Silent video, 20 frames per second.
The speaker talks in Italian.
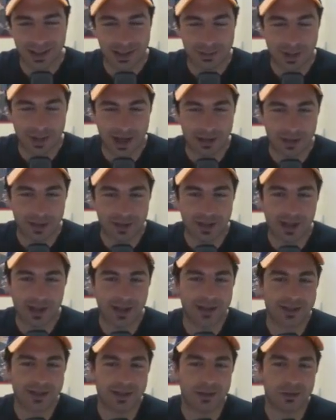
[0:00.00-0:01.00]
chi li pare, ma
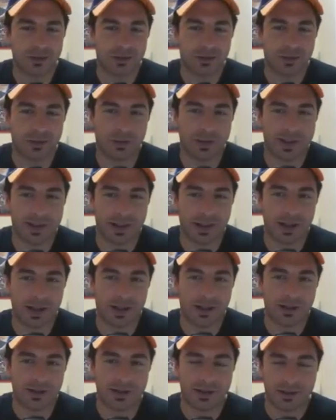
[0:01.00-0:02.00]
Trunks no, non
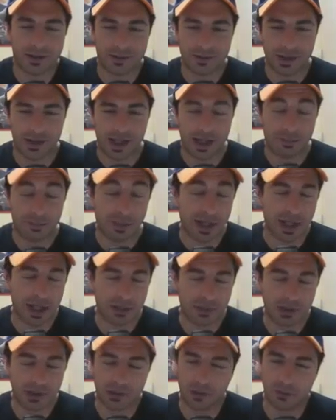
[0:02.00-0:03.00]
sarà, a
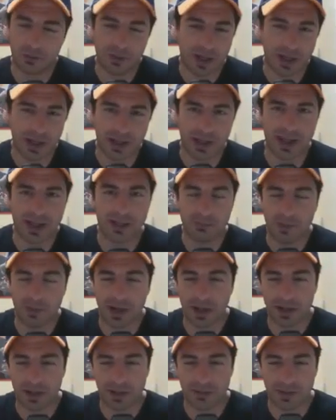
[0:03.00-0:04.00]
parer mio, mai al
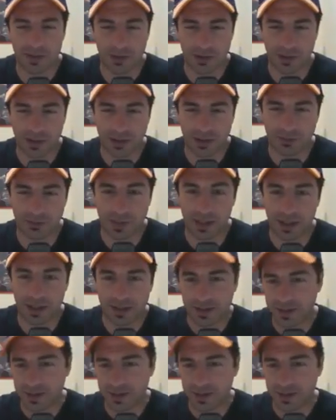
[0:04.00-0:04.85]
pari di Vegeta, ma...